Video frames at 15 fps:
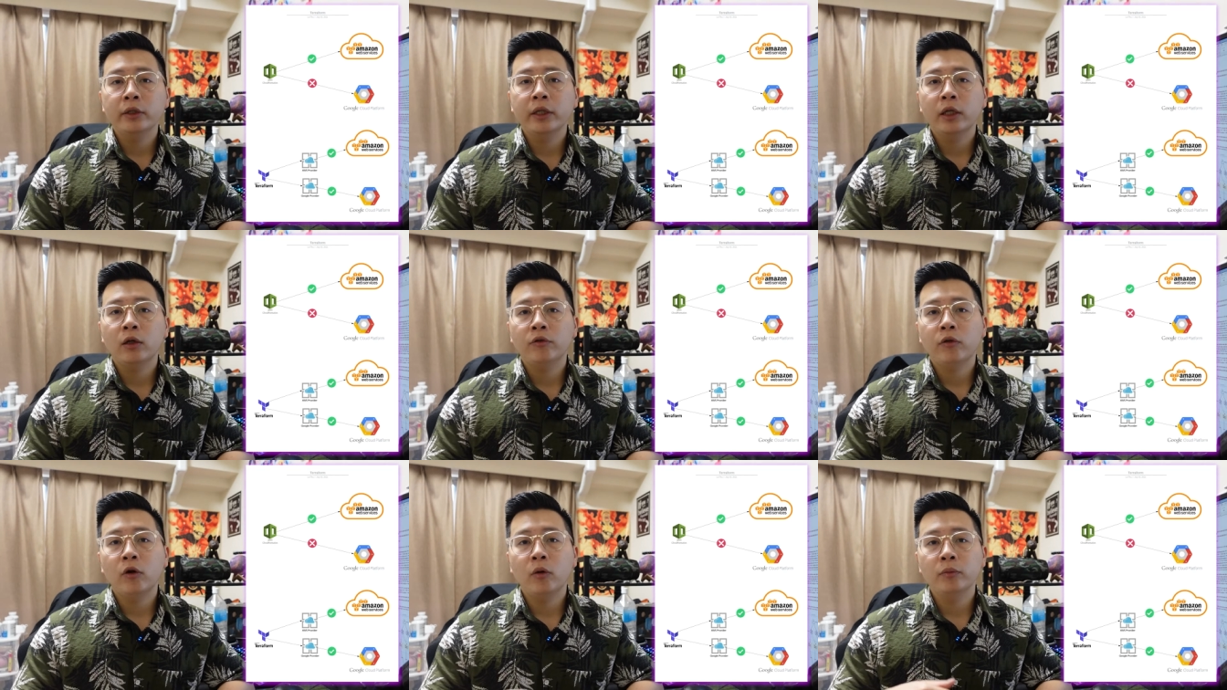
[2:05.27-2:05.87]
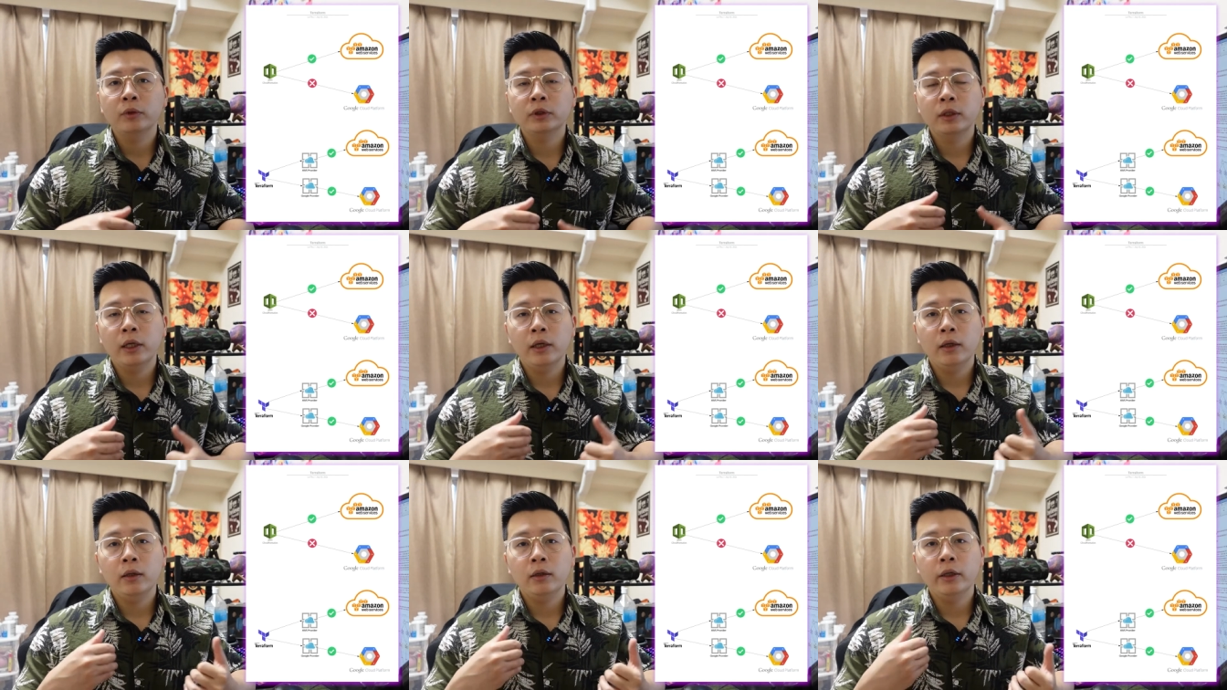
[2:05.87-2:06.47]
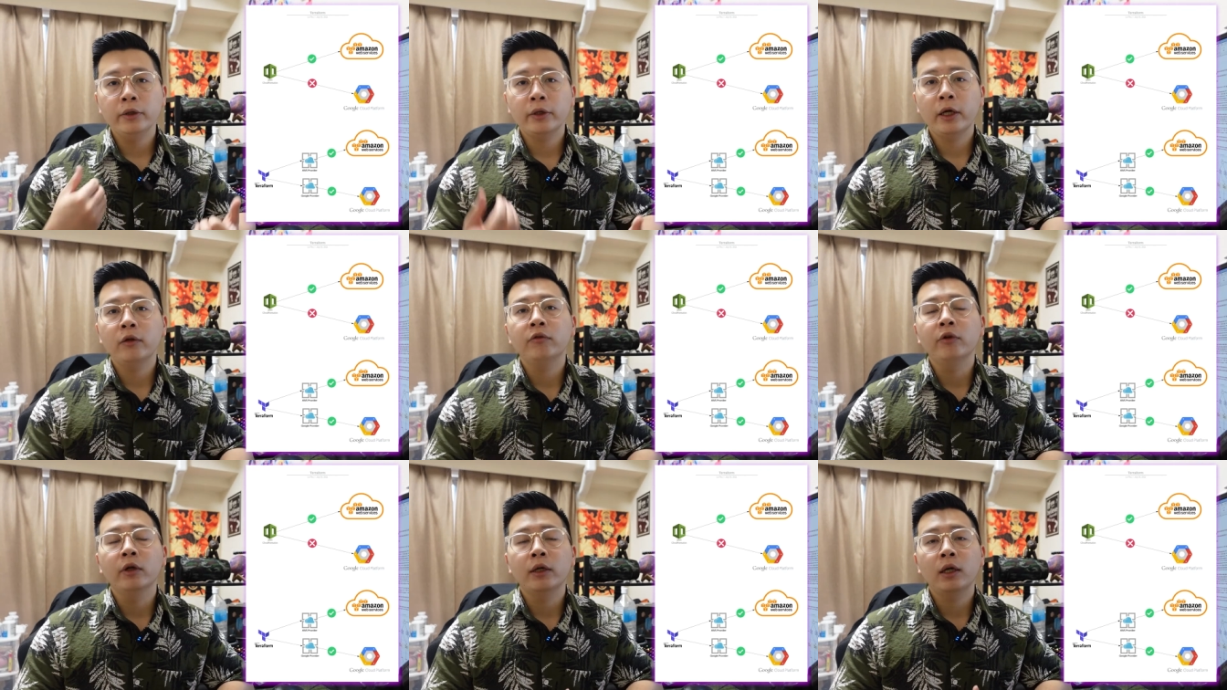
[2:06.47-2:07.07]
Terraform sẽ liên
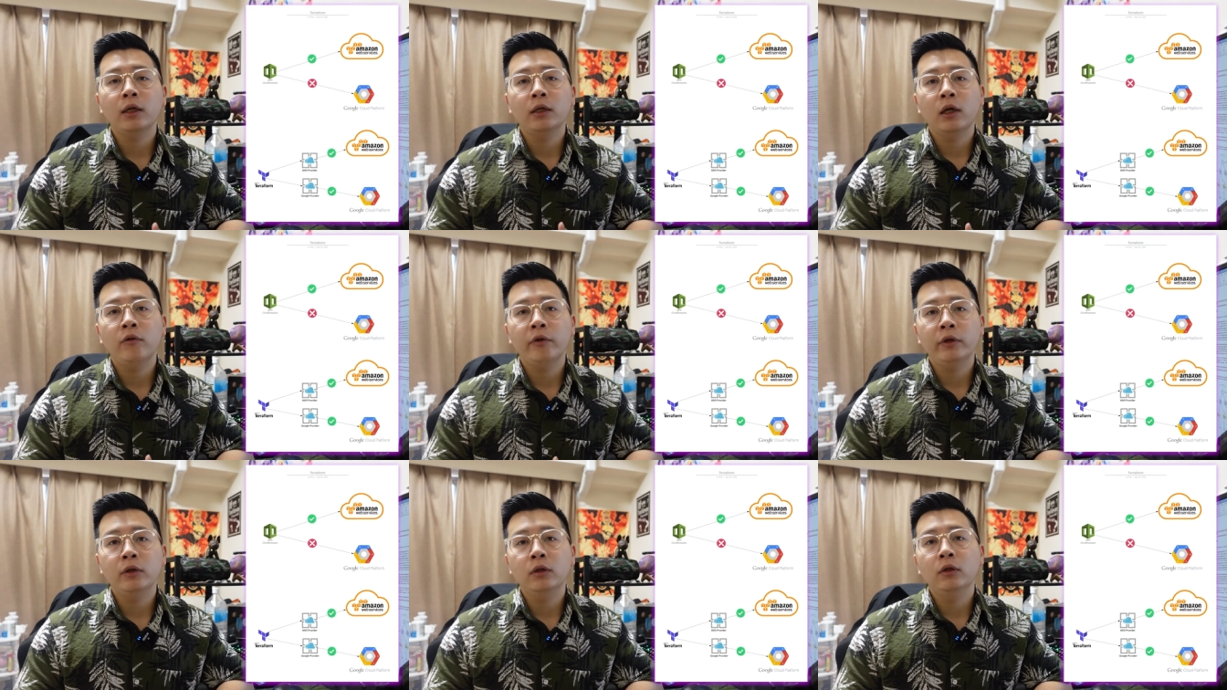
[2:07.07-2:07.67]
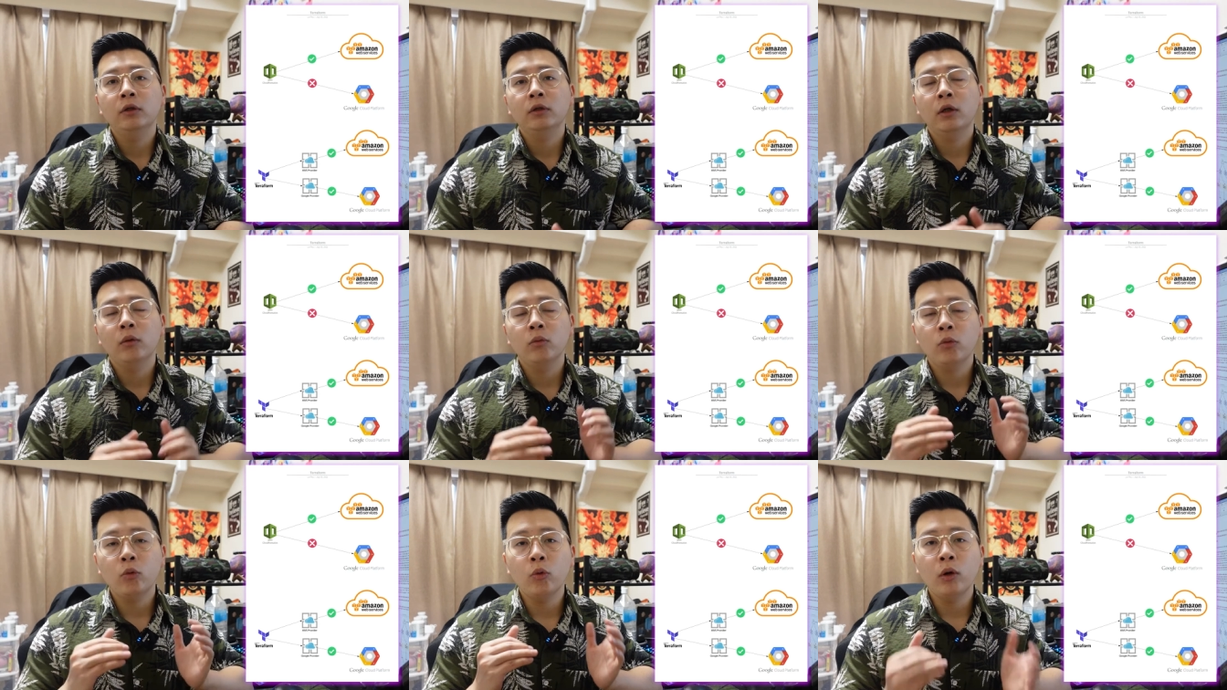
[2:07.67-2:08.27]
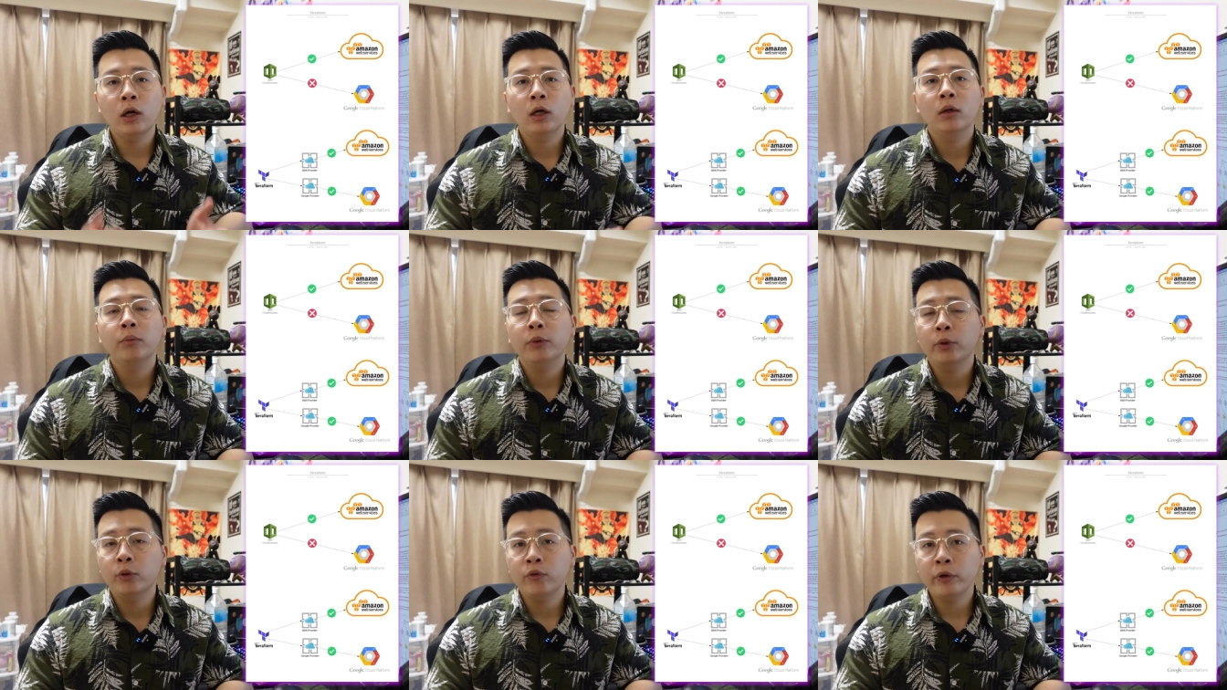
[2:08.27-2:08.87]
kết với các cloud vendor thông qua
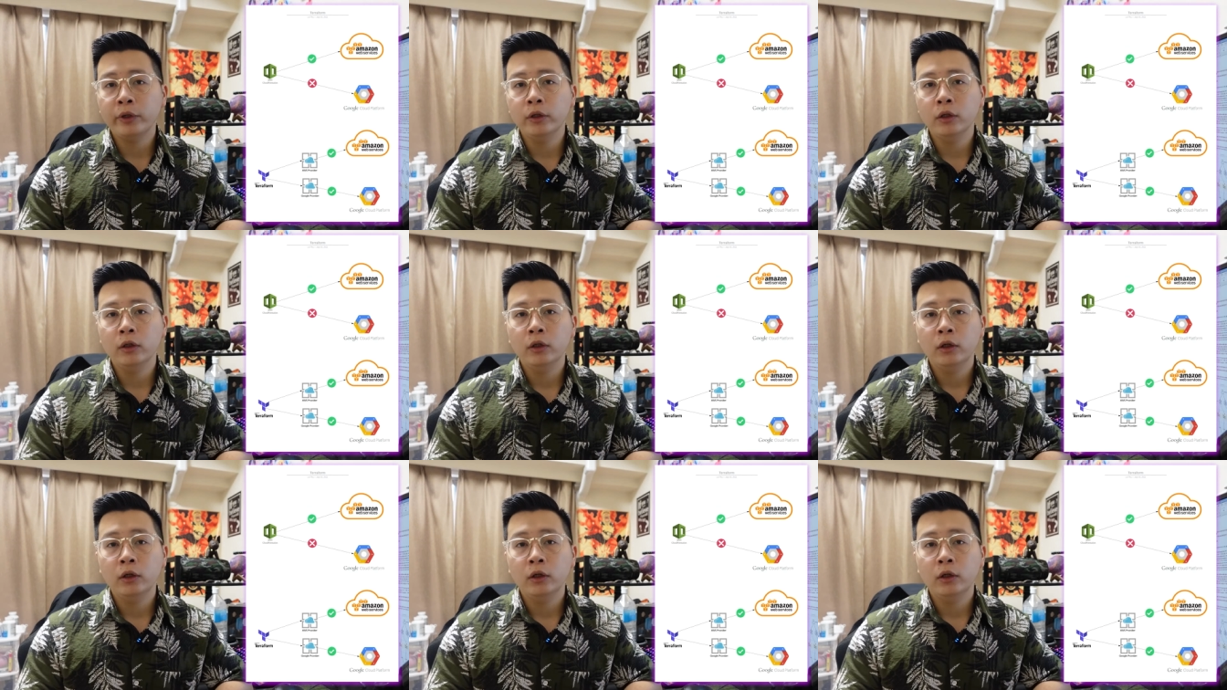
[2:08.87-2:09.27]
provider